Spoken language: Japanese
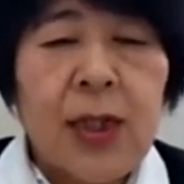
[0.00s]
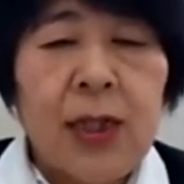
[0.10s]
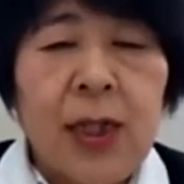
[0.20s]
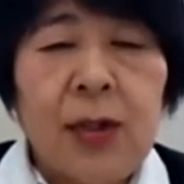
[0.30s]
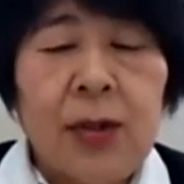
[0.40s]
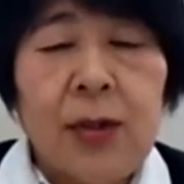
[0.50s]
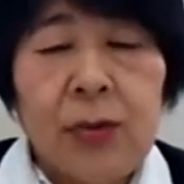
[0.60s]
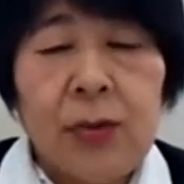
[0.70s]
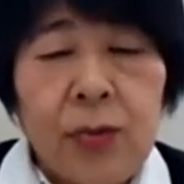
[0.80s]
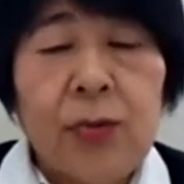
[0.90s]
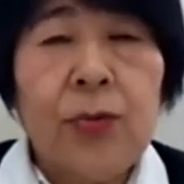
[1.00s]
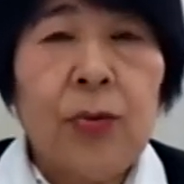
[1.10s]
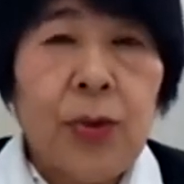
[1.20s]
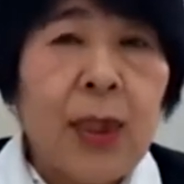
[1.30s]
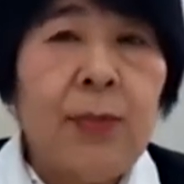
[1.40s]
えないとのこと
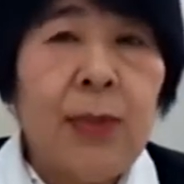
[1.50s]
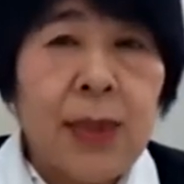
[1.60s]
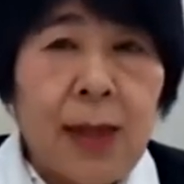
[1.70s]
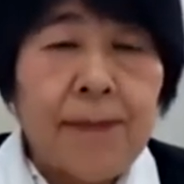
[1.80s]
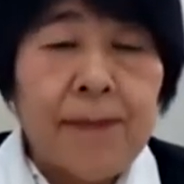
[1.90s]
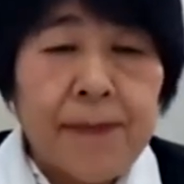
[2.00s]
になりました。